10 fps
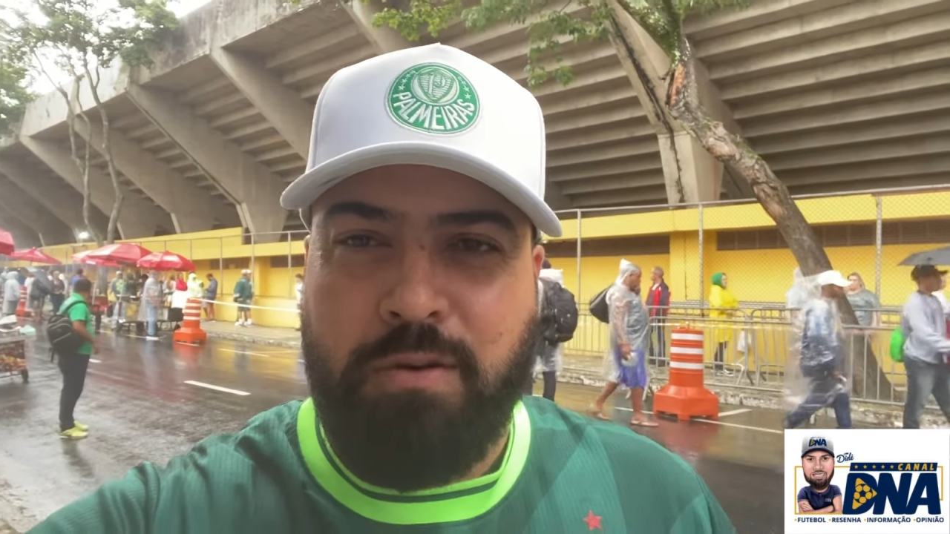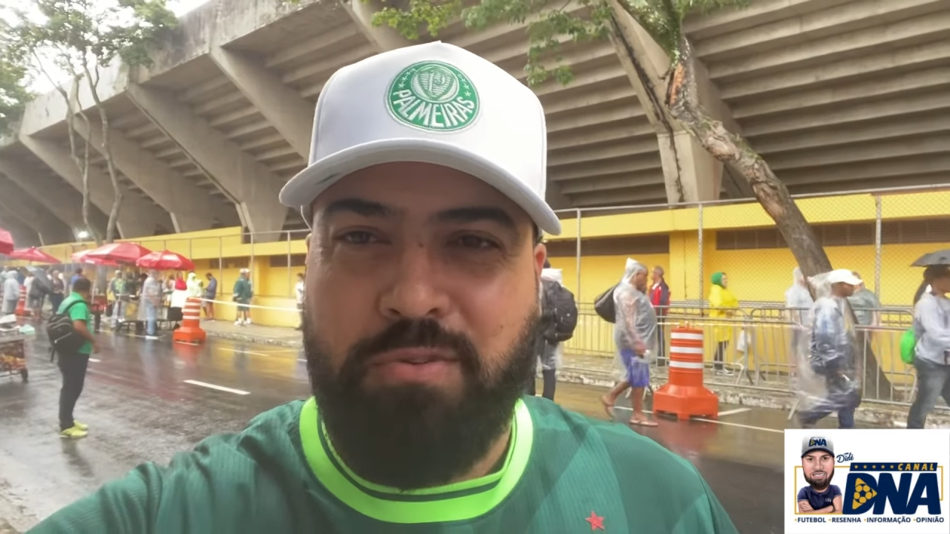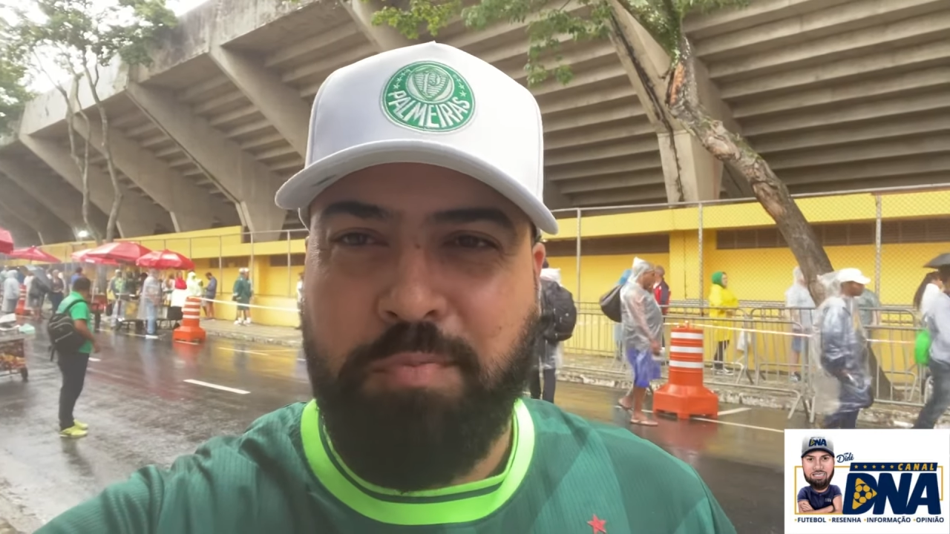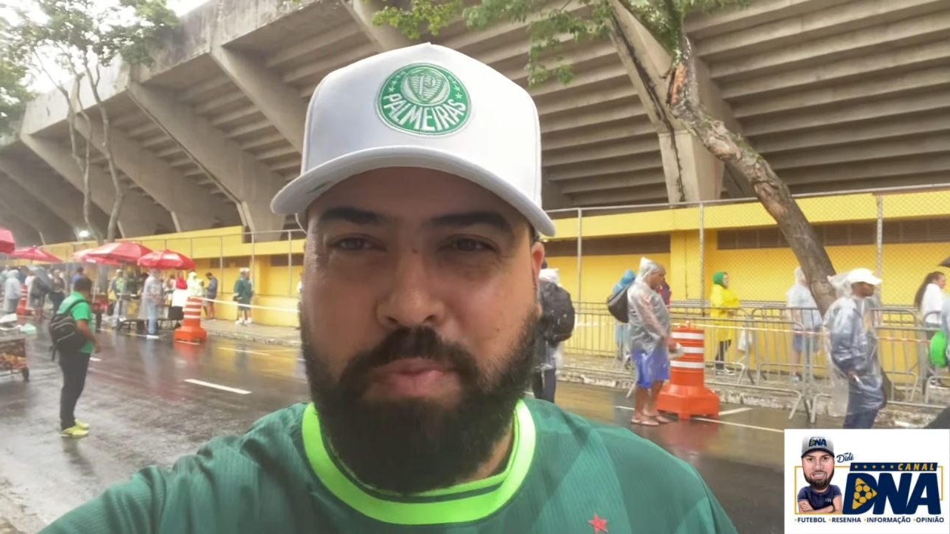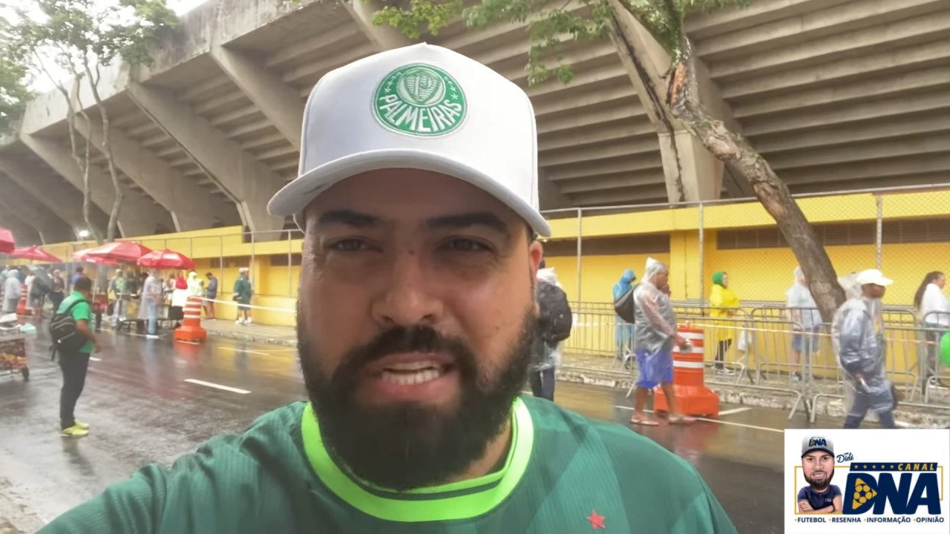
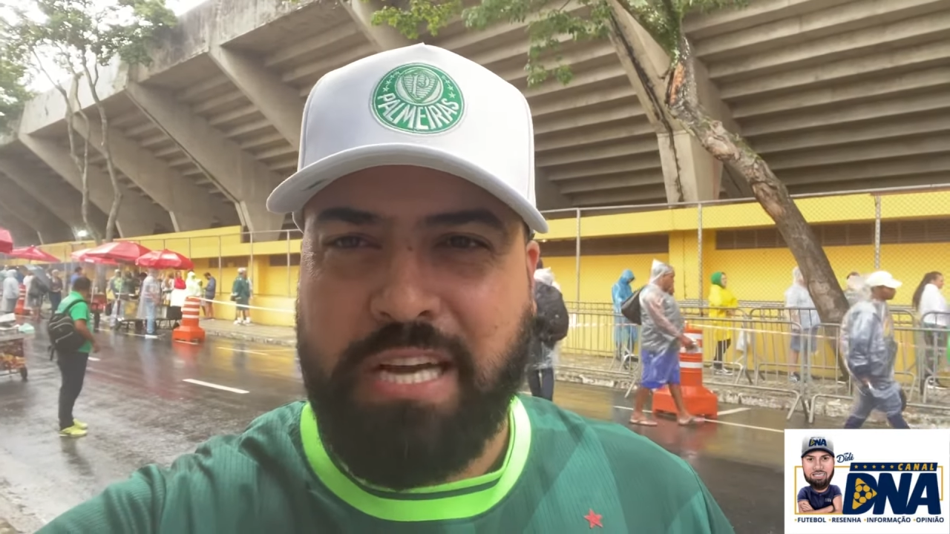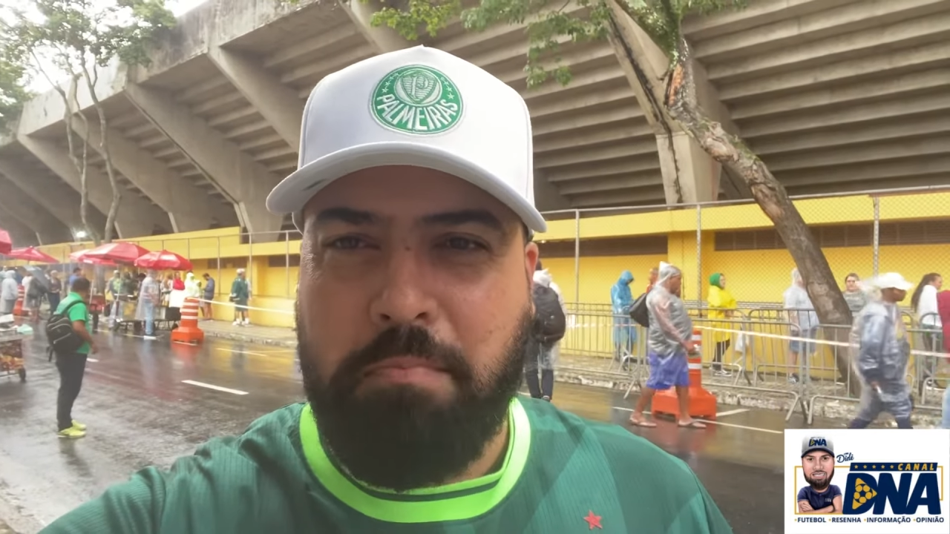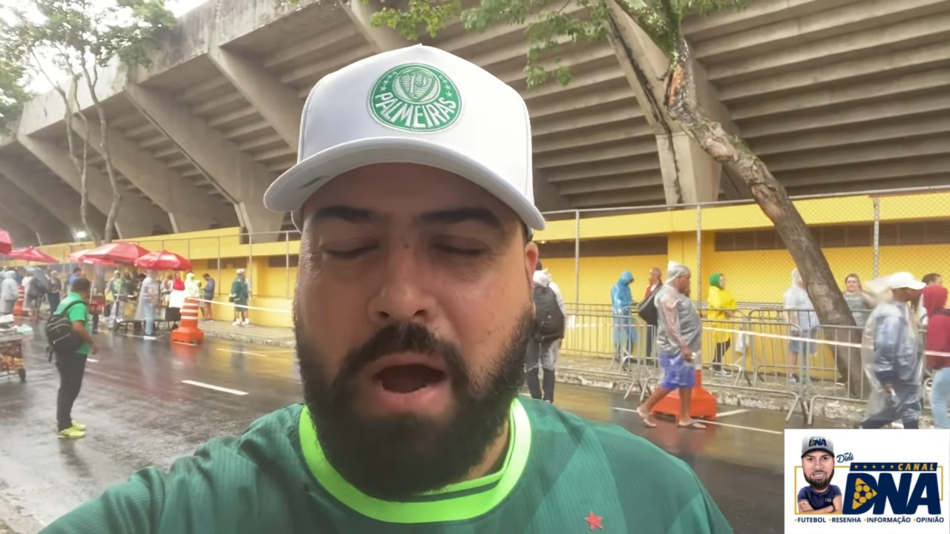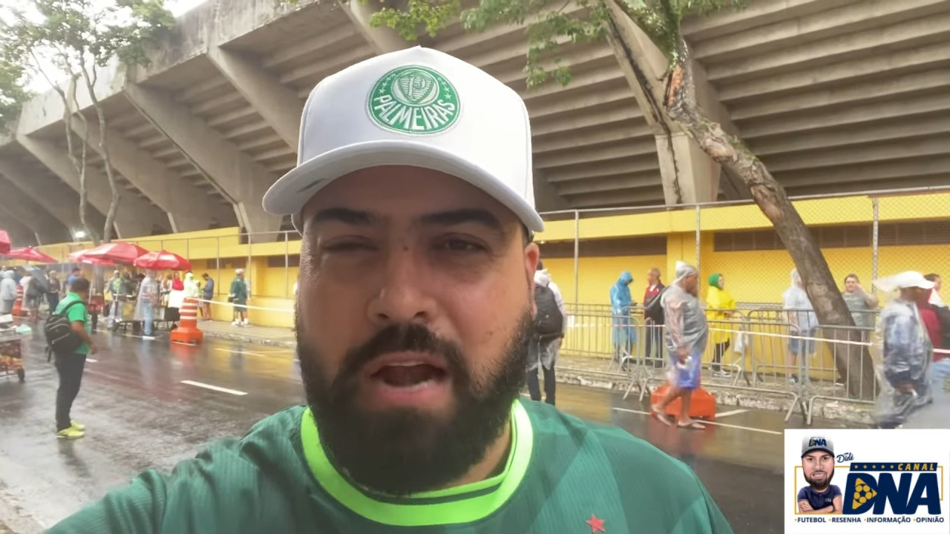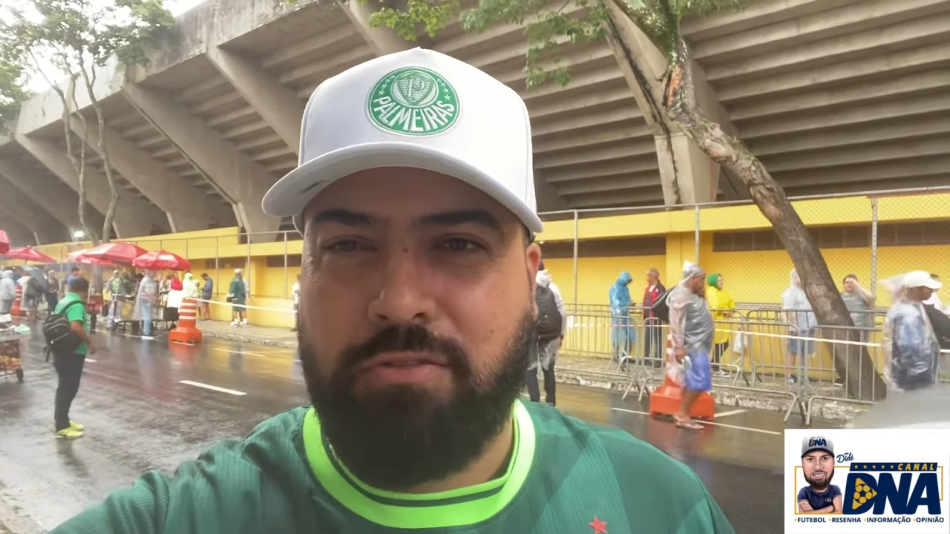um empate
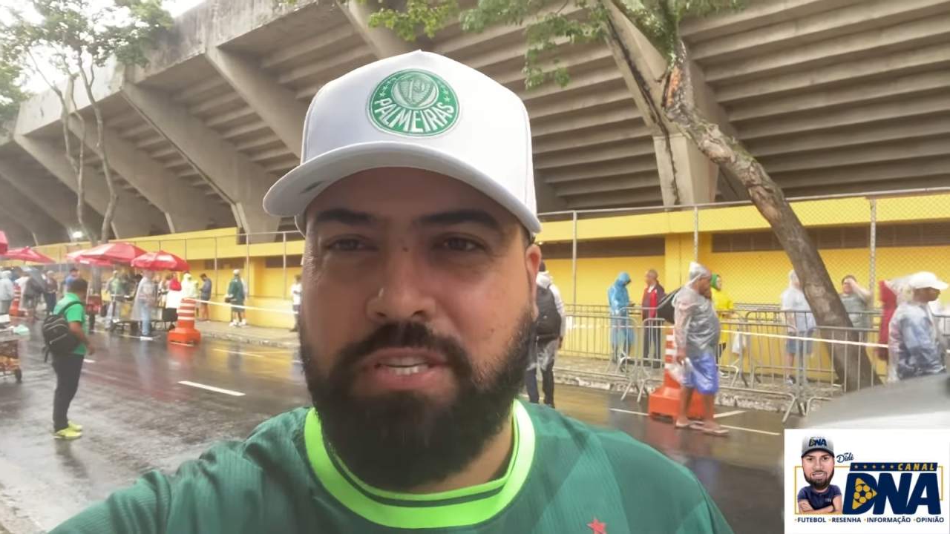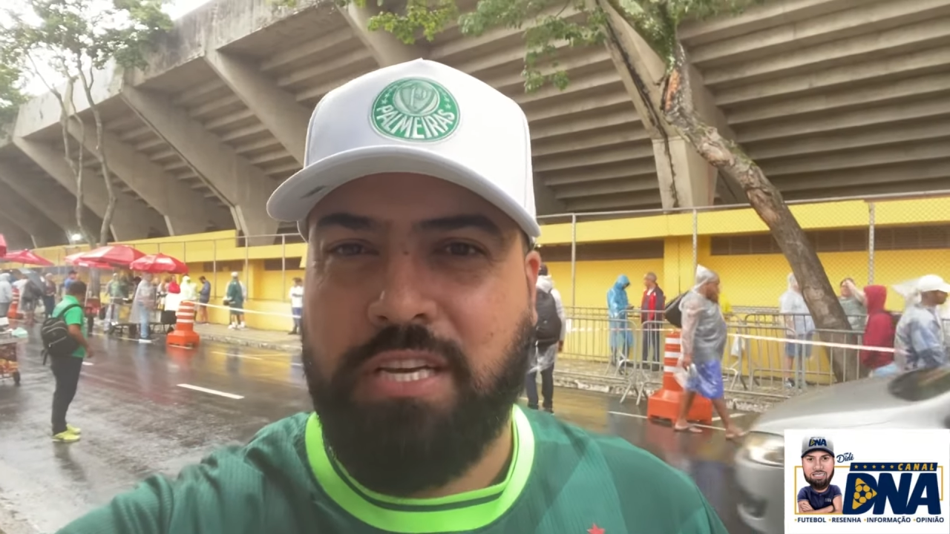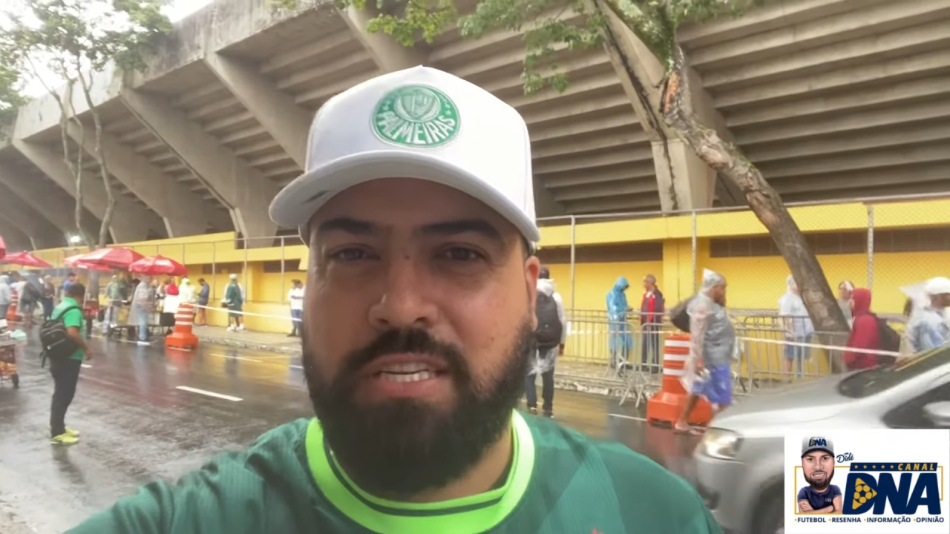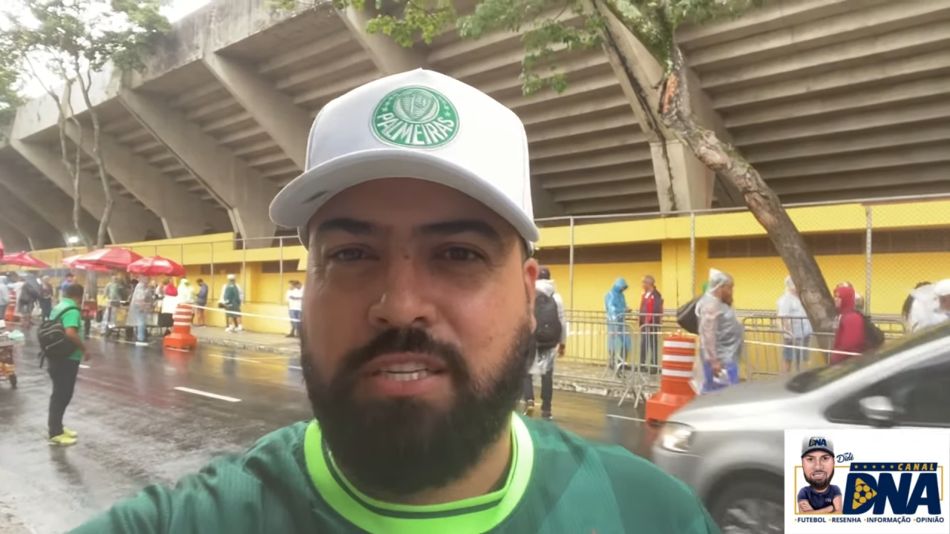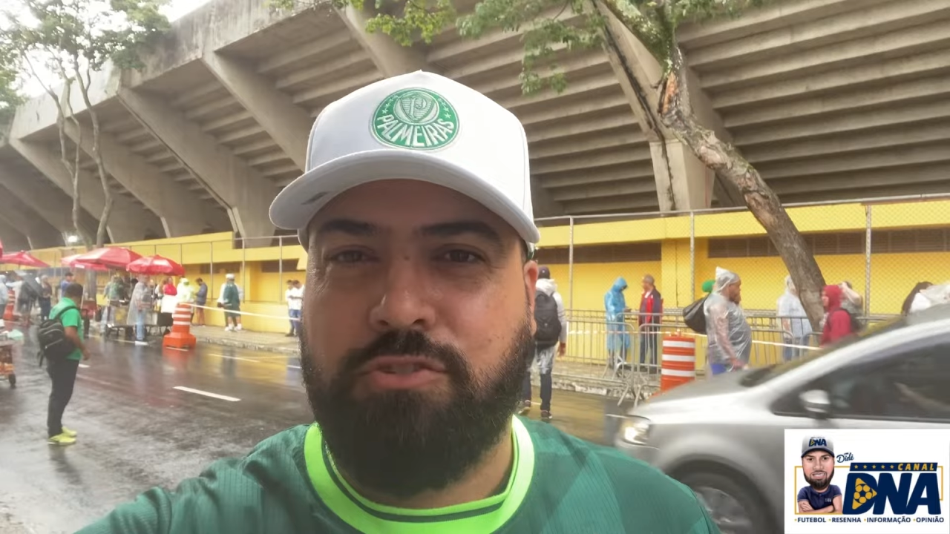amargo diante